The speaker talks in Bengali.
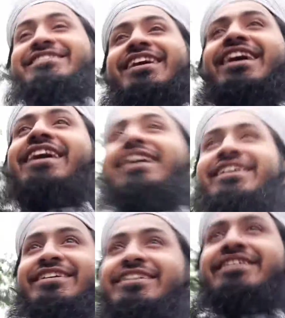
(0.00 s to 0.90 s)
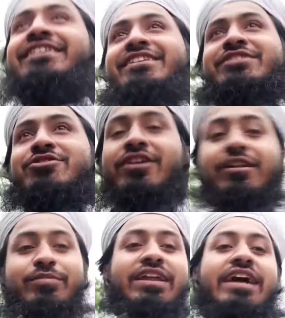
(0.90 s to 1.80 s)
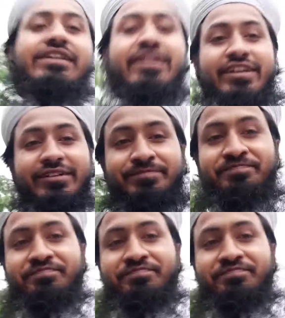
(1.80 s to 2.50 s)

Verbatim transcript: যারা সকালবেলা হাঁটেন না